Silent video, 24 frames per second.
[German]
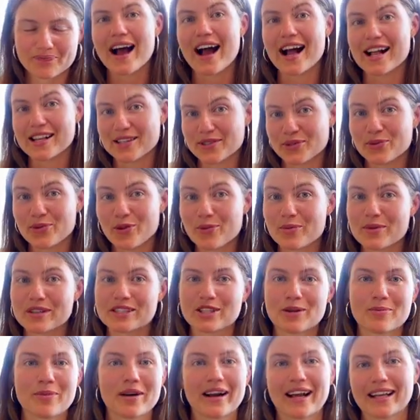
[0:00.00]
Also nur um das
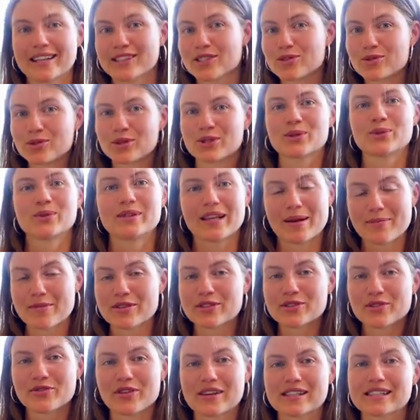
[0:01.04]
nochmal ganz kurz
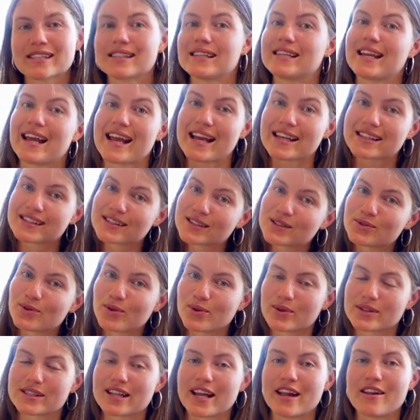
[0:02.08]
zusammenzufassen, in der ersten
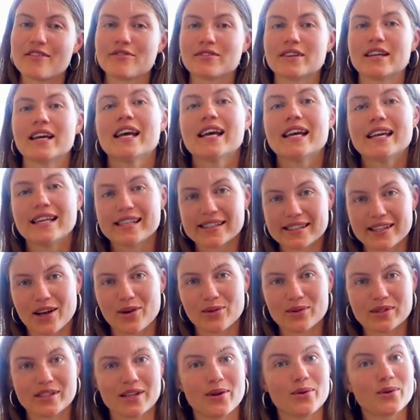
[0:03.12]
Zyklushälfte ist ja
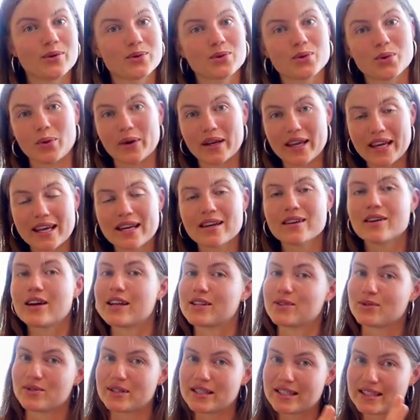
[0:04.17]
unser Östrogen,
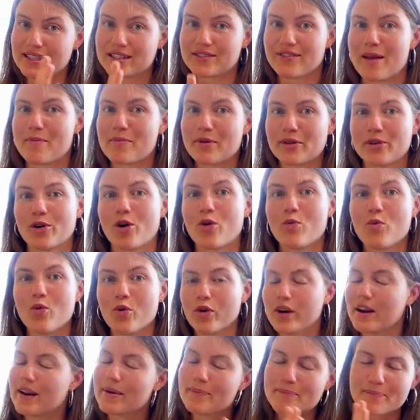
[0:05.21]
also dieses weibliche
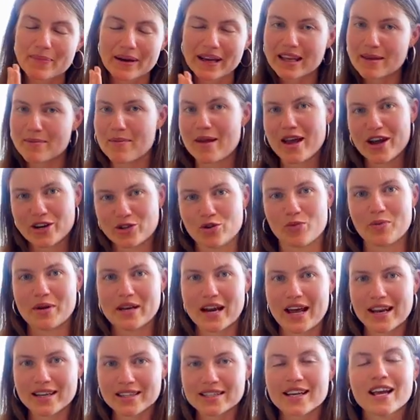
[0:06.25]
Hormon, primär
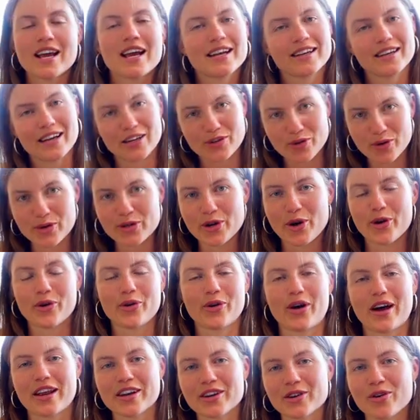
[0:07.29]
dominant. Natürlich auch
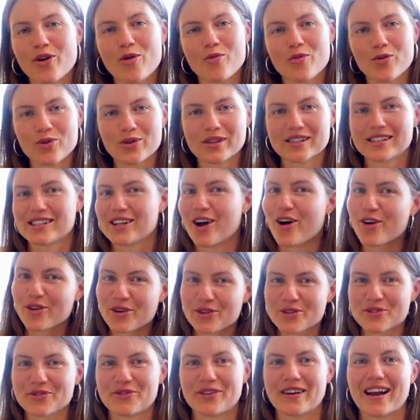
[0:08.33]
noch andere Hormone sind auch
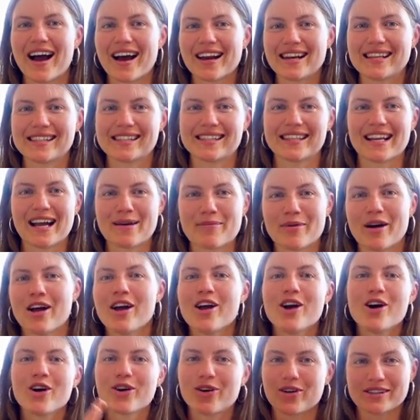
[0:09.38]
nicht zu vernachlässigen, aber
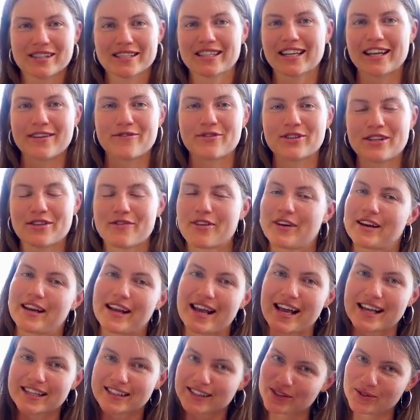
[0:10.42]
konzentrieren springen wir uns einfach in der
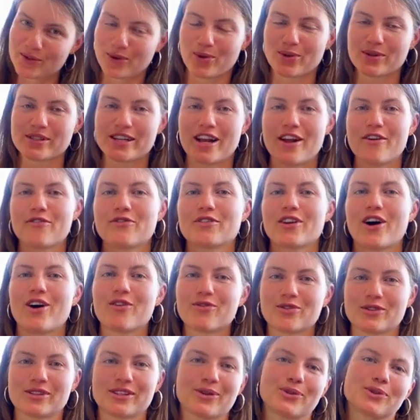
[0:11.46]
ersten Zyklushälfte
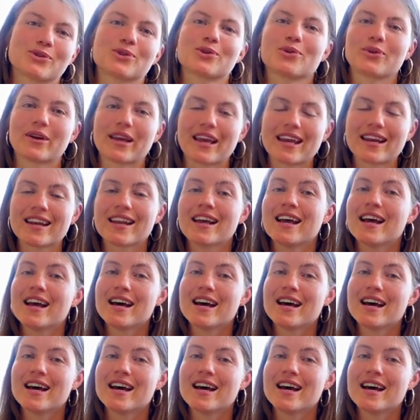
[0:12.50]
auf unser Östrogen.